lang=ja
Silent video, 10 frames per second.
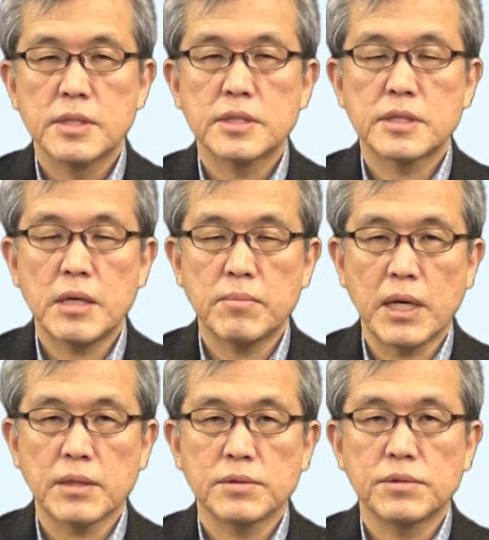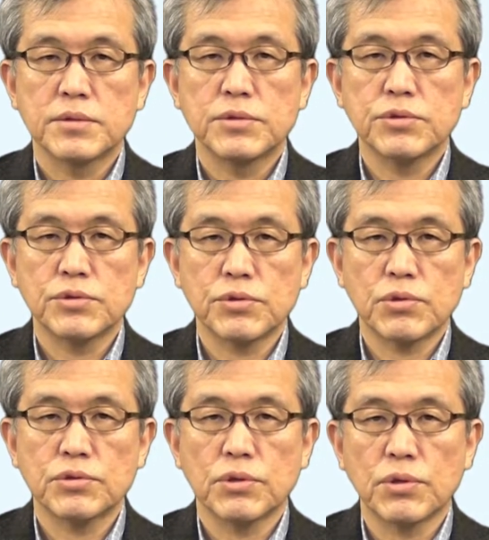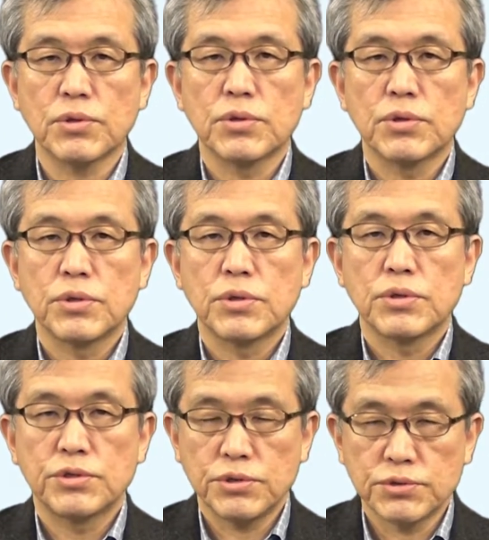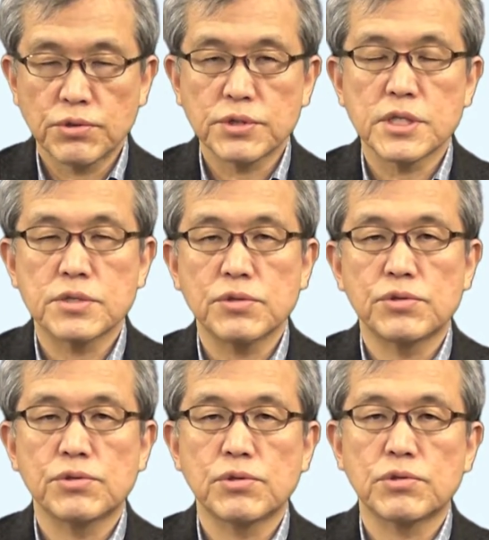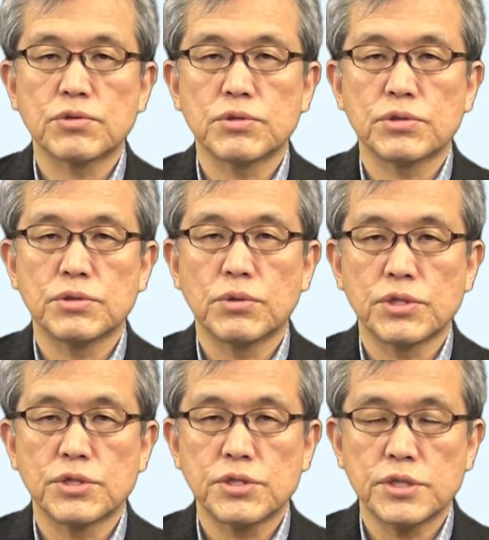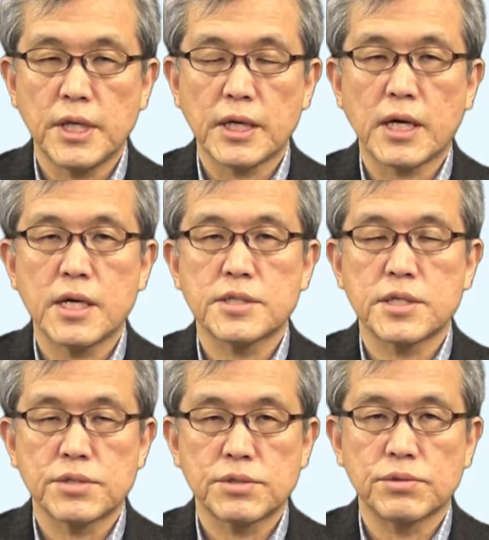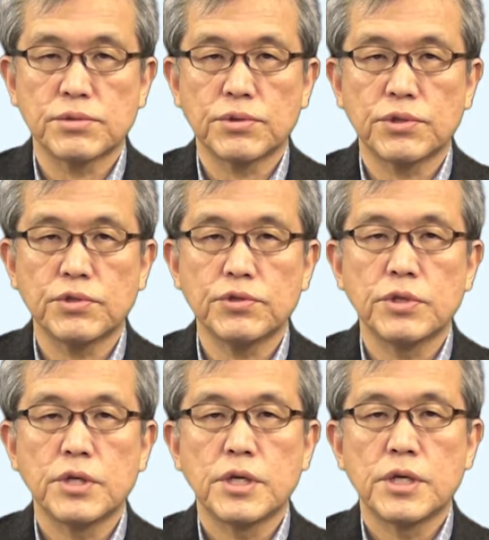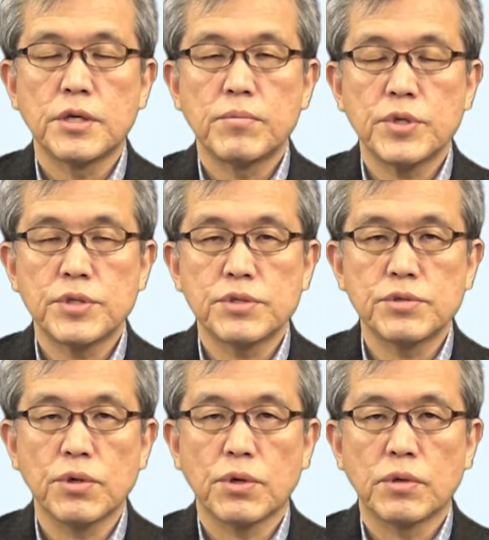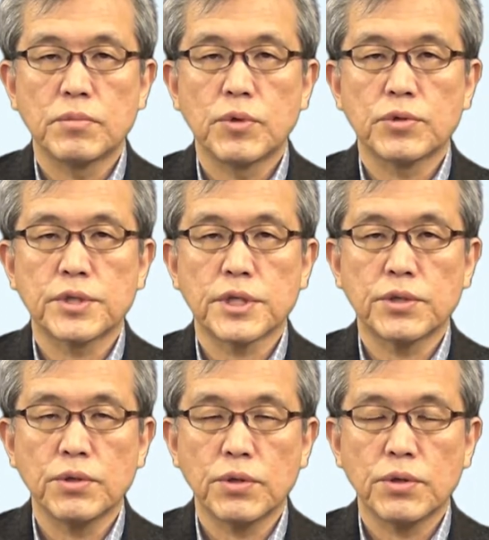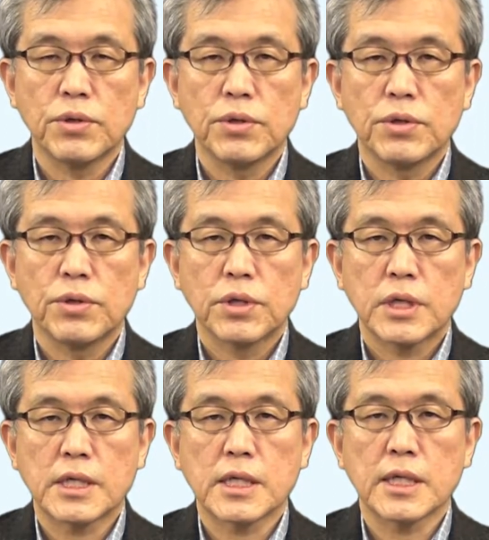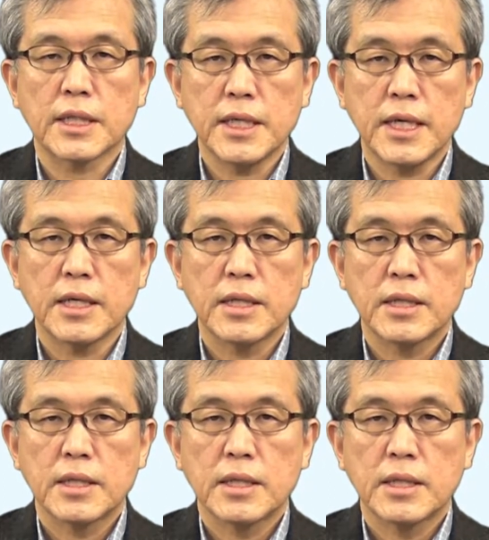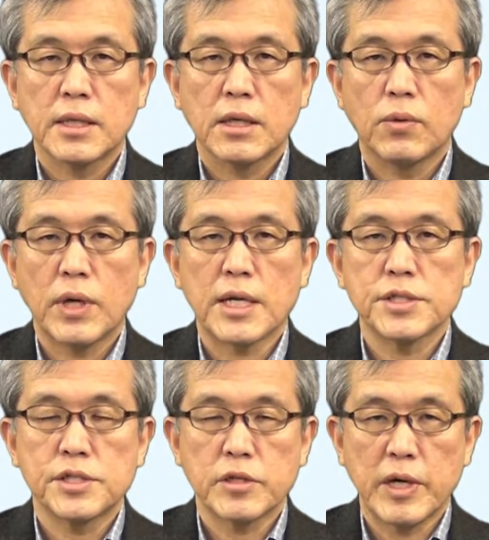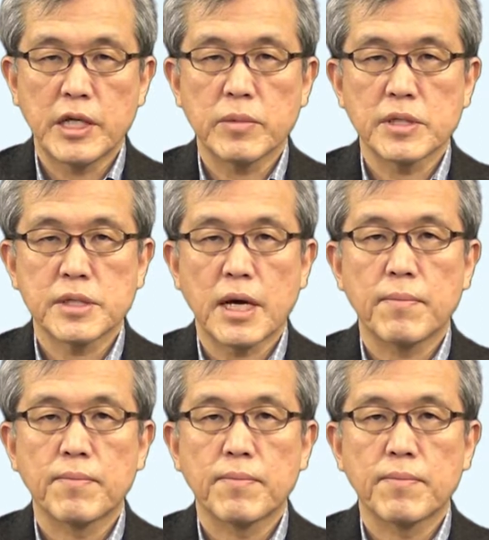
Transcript: 3番従属度の従属説の従属度について解説するという3つの目的を掲げてお話ししてまいりました。